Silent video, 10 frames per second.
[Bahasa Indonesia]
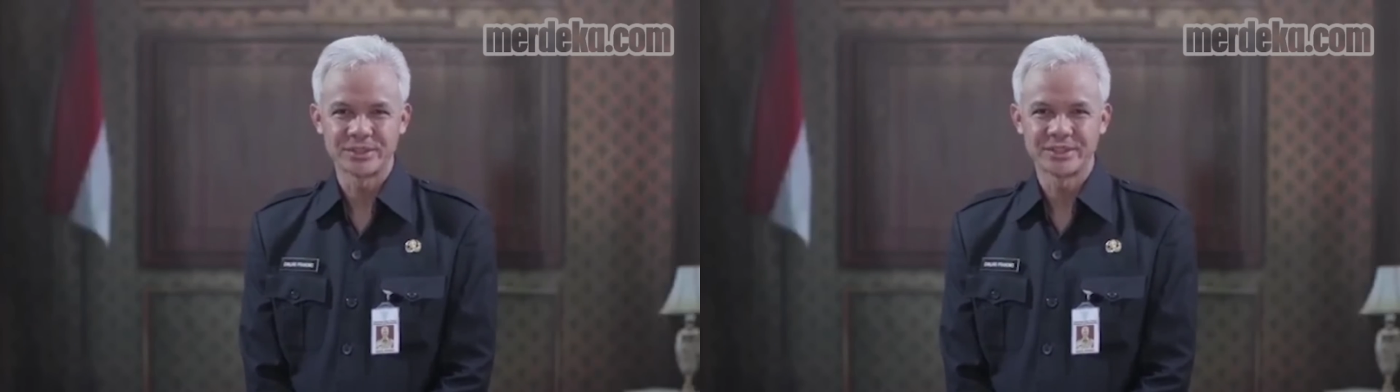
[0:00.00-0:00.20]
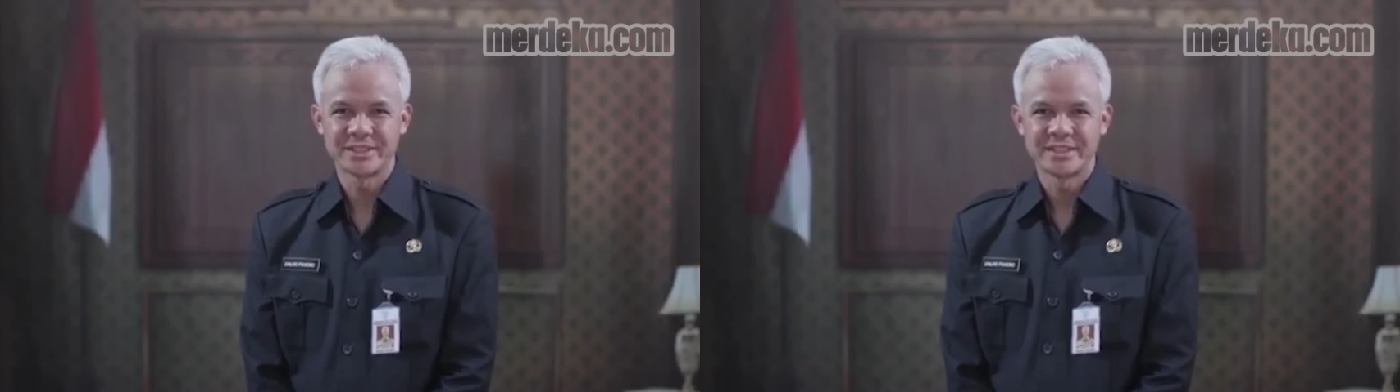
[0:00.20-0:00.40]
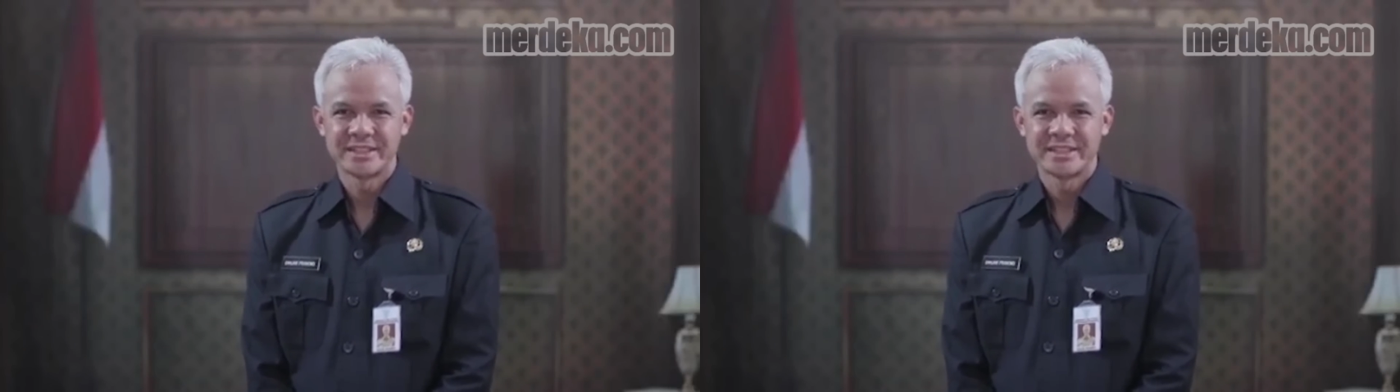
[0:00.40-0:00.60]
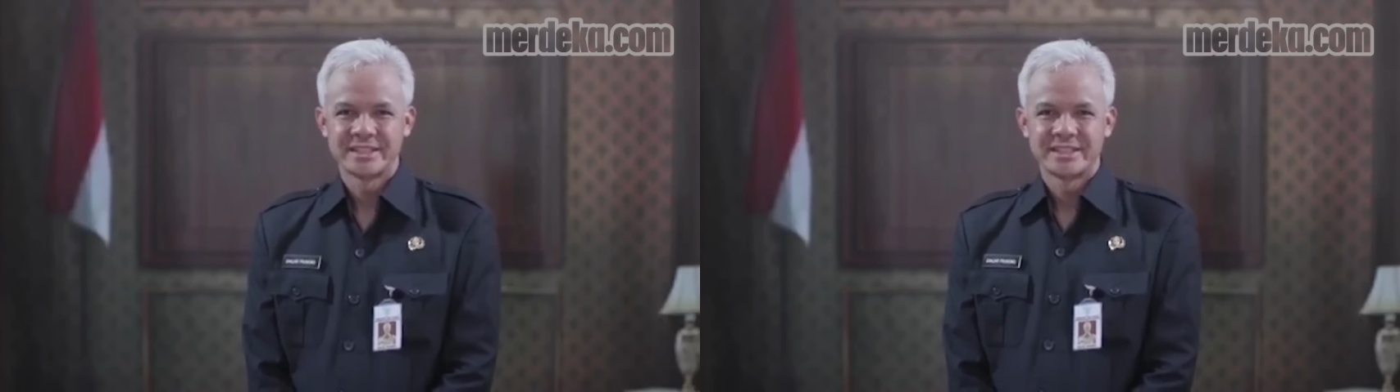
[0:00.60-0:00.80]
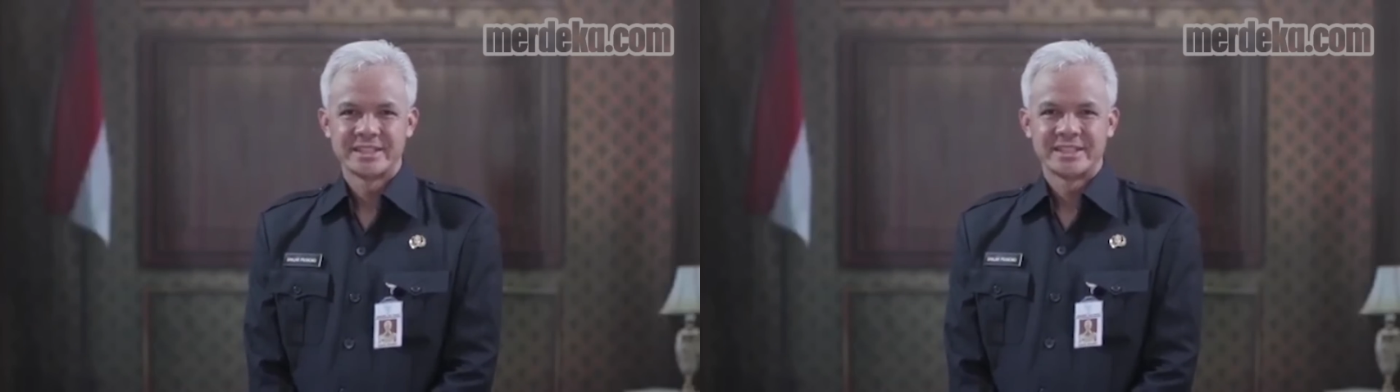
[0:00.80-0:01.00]
mengunggah
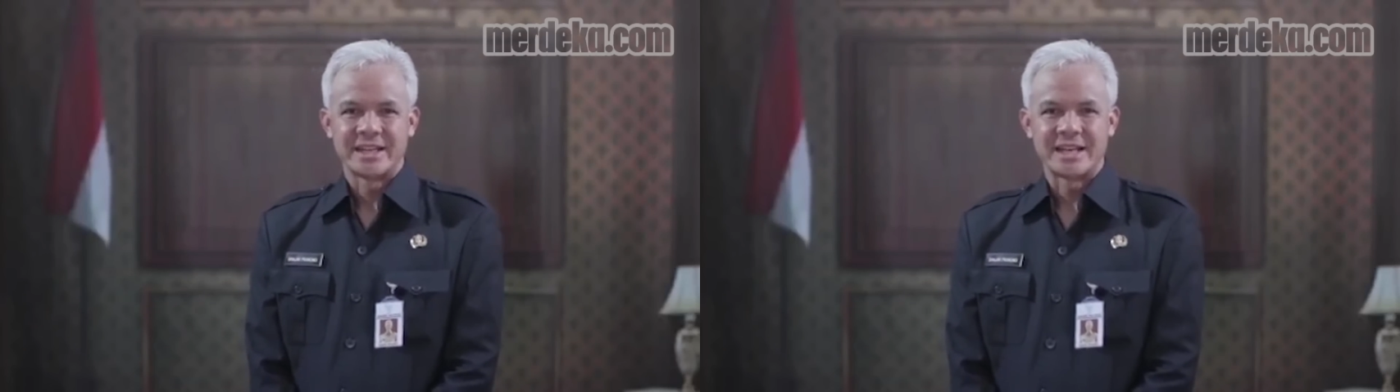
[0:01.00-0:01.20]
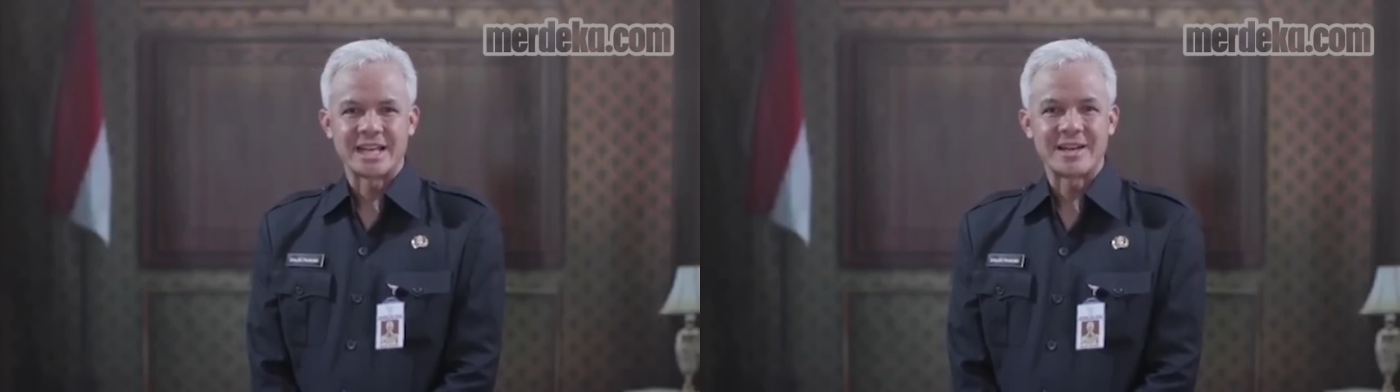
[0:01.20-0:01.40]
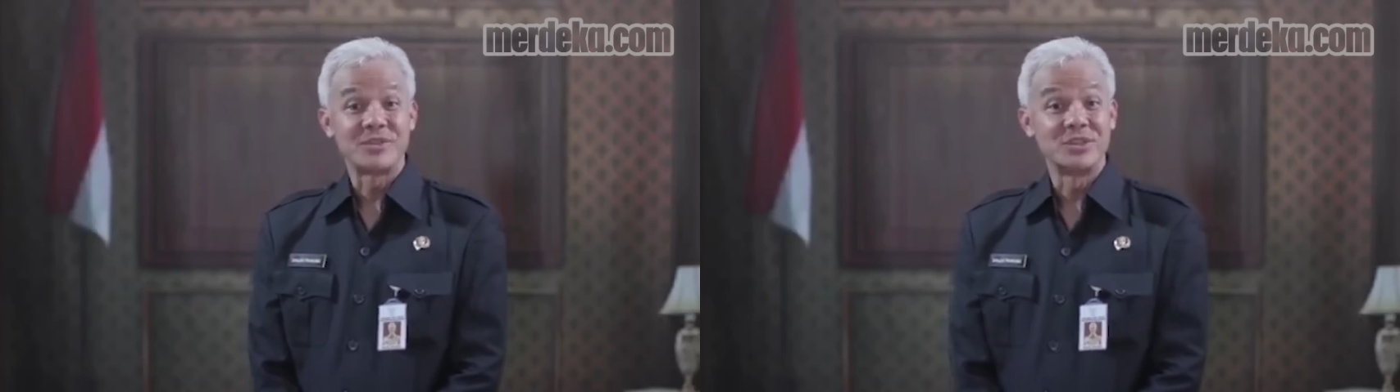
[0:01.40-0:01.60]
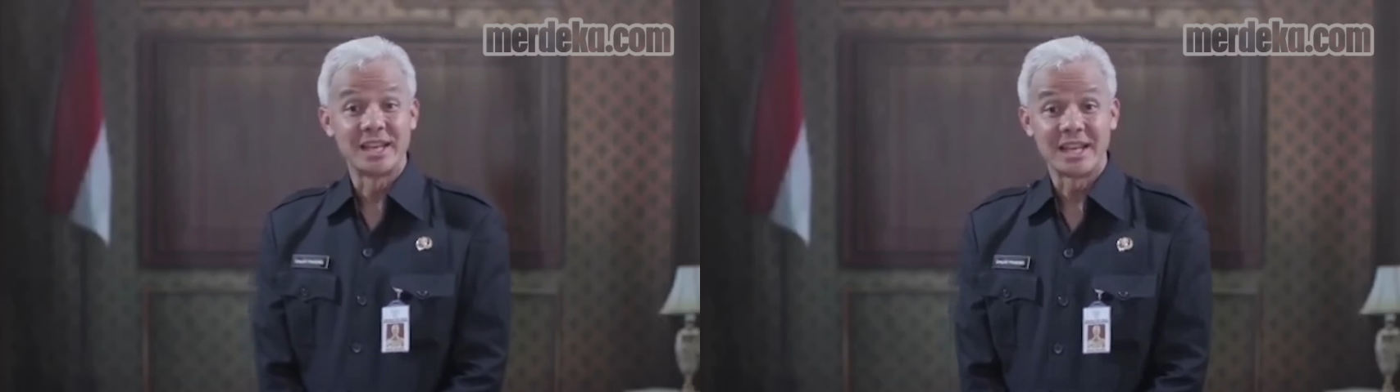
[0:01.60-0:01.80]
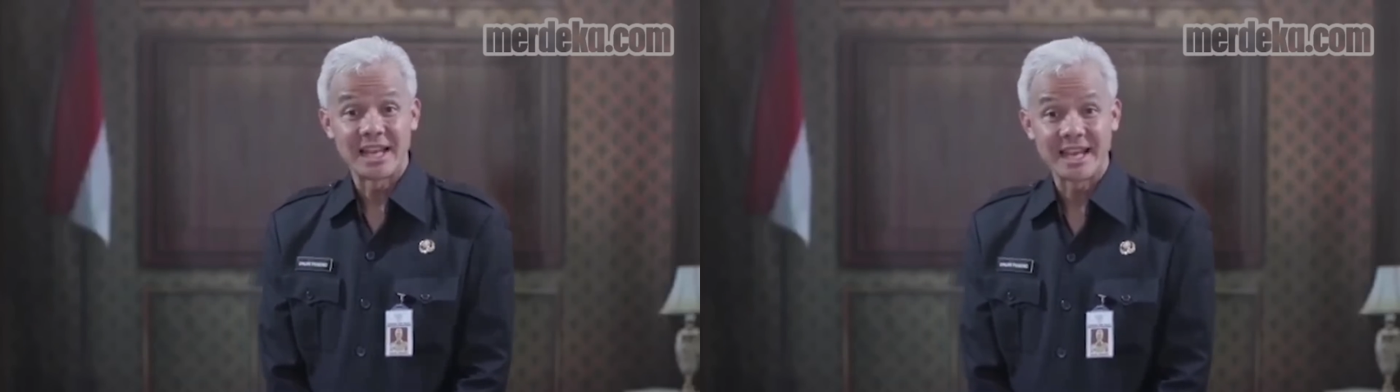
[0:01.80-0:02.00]
foto terbaru
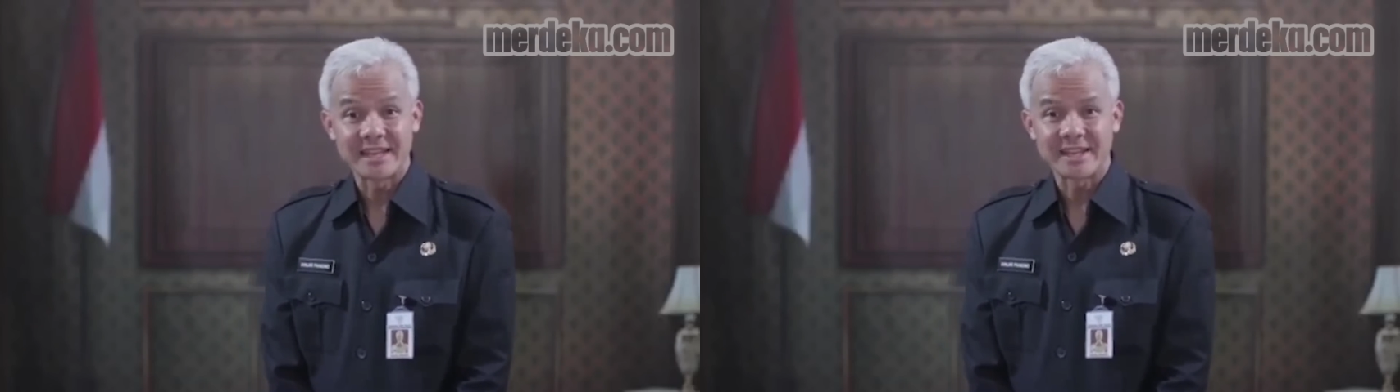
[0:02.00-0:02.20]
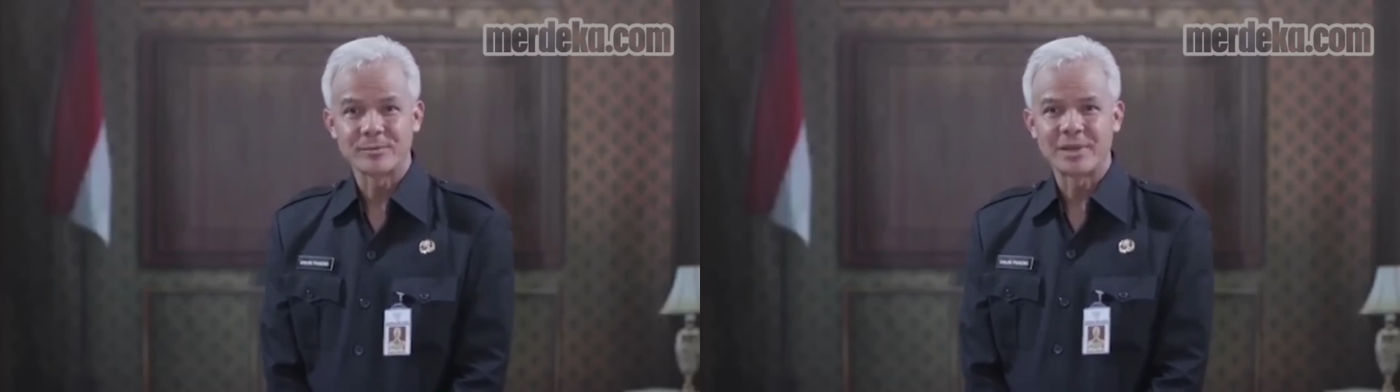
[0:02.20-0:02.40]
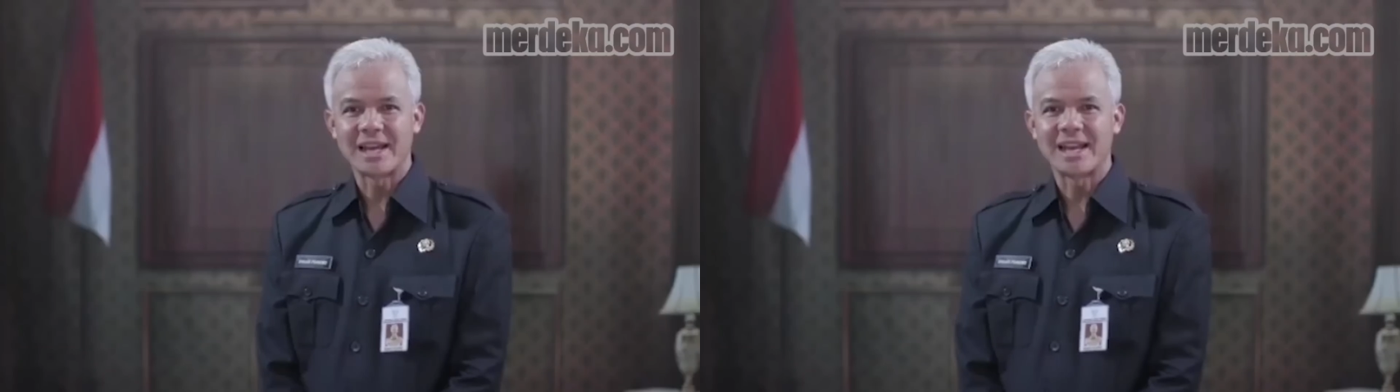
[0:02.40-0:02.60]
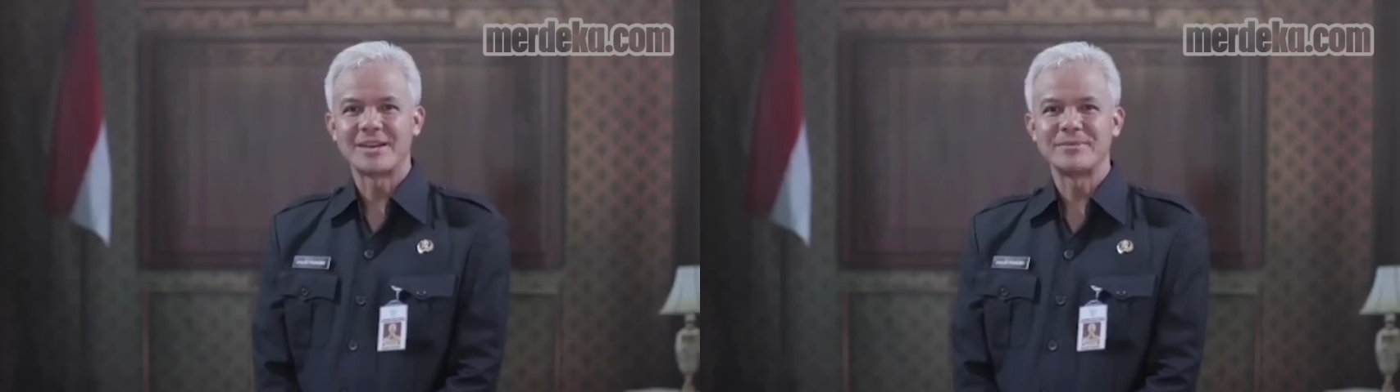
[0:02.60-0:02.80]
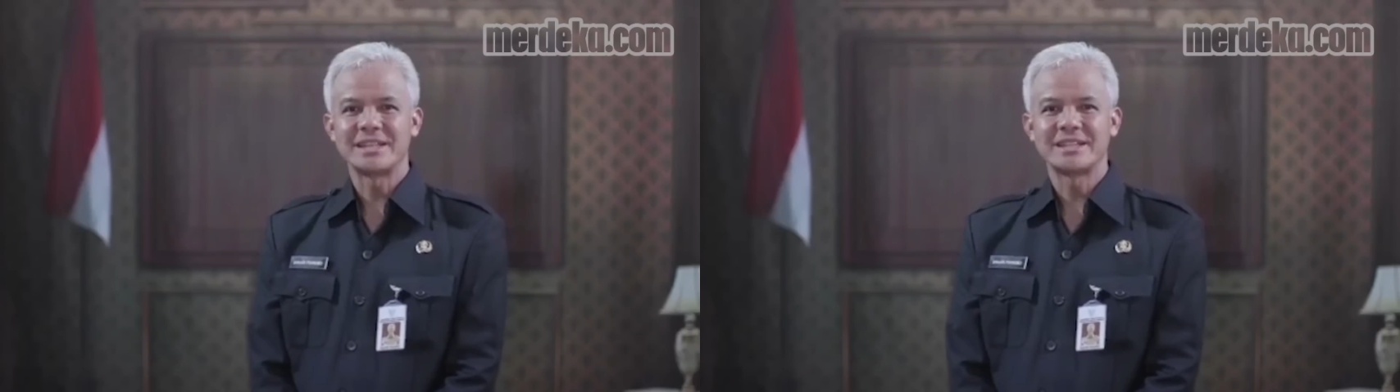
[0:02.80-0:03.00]
melalui akun
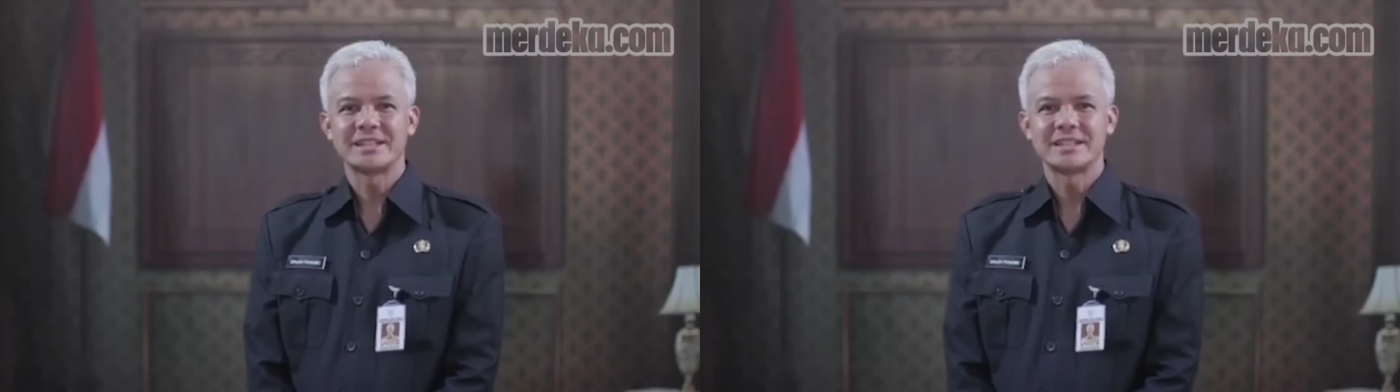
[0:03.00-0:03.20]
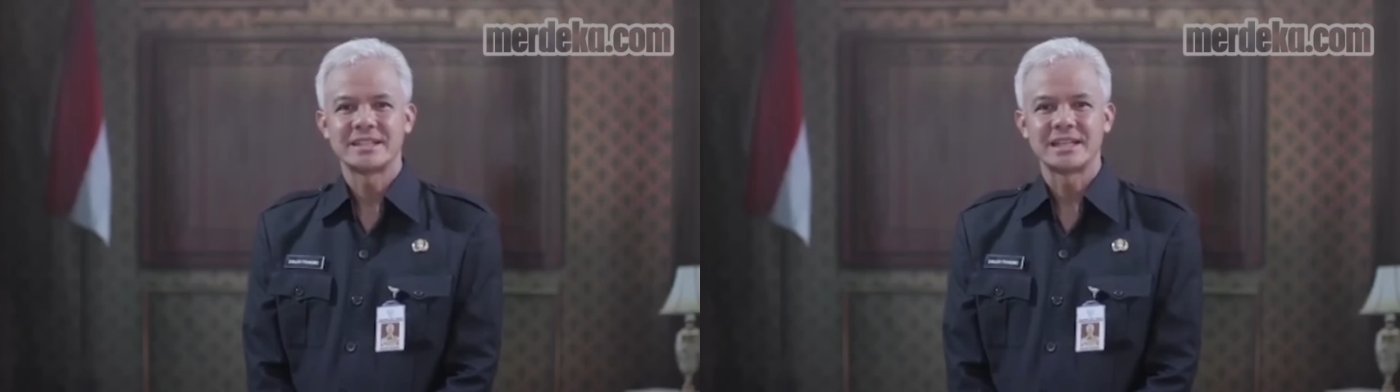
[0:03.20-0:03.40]
Instagramnya